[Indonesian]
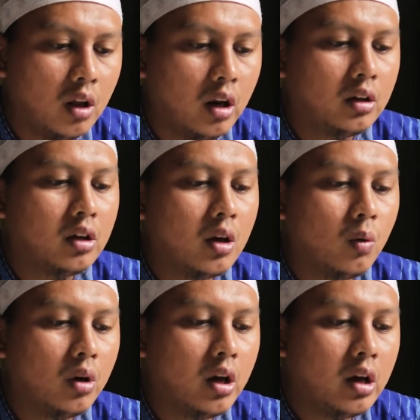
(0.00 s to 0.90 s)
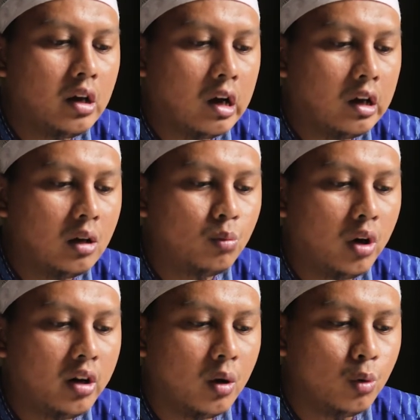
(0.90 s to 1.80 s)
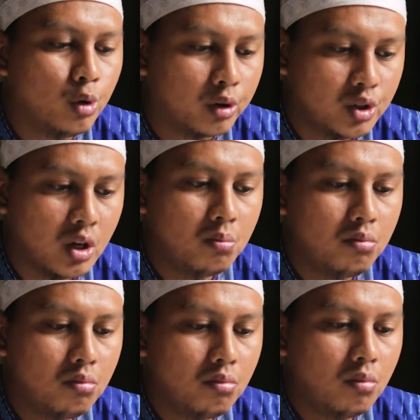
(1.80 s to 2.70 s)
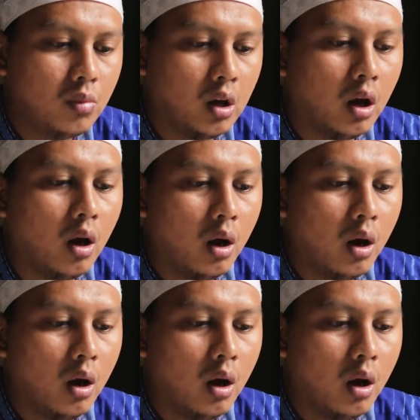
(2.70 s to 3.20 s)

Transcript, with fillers: lakinnahu la ya'lamu annahu yurjam. Ya.